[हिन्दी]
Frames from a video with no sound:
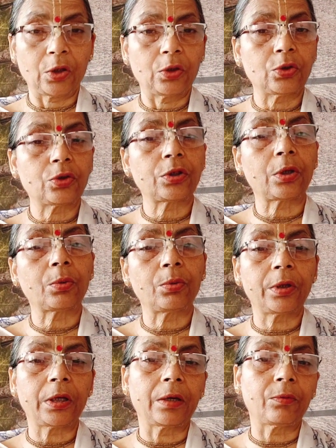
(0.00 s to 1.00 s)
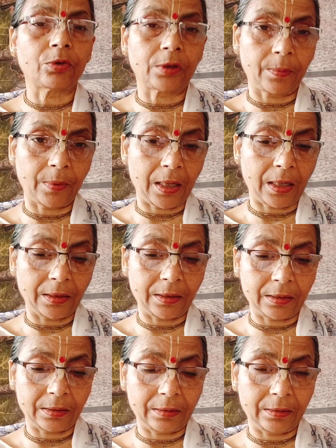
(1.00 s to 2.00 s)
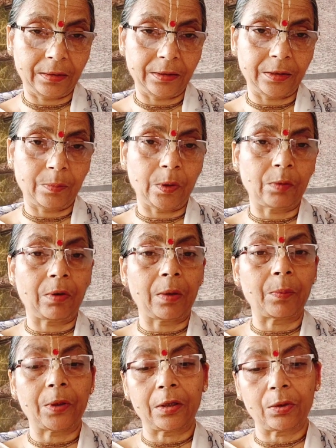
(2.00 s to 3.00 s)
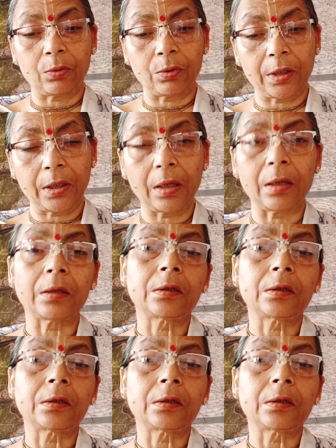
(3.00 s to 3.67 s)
जो ज़रूरी है वो सब कार्य करते हैं जब भगवान प्रकट होंगे ना